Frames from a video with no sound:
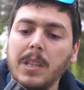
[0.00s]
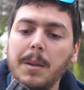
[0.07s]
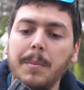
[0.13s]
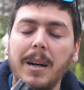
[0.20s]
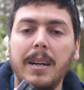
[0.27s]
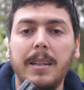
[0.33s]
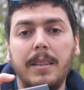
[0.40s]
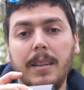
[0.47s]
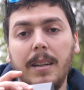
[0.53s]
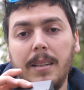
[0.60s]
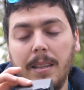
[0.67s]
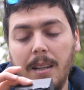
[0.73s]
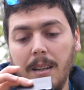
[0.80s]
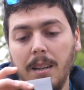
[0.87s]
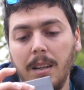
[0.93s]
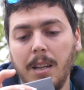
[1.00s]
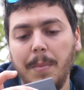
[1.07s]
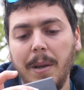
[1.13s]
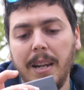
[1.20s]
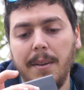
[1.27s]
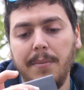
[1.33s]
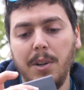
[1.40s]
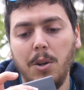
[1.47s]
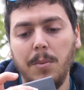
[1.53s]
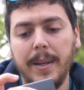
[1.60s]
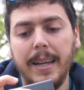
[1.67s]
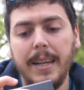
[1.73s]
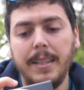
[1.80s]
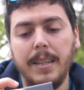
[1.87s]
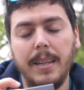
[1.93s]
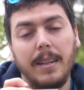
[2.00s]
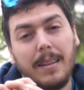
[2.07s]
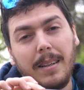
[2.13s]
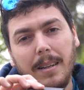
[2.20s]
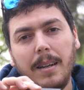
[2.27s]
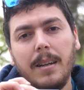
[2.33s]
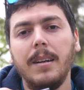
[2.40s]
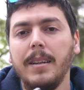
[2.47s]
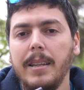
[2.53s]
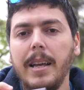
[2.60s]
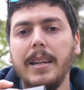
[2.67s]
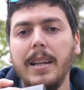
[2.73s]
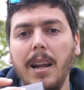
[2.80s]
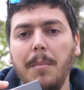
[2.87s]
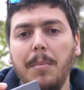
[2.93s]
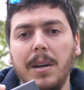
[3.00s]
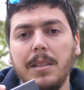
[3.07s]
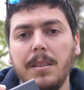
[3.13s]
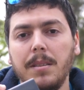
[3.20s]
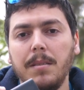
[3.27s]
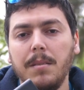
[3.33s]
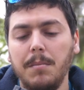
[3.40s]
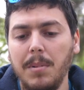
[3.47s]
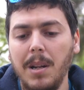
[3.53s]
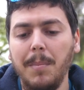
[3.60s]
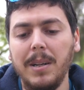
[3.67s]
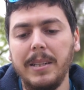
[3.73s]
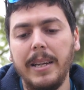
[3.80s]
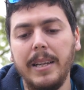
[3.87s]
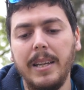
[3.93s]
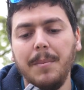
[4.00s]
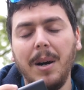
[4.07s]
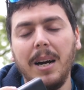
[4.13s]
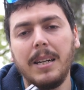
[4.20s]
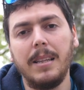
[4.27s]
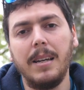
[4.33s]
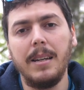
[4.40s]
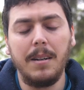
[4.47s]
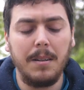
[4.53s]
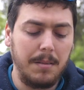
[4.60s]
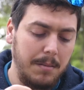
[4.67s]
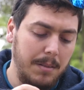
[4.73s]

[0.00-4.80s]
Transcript: كيما هذه هذه الكبيره فيهم قايتيك يعني لاباس بلي باتري كيما هكذايا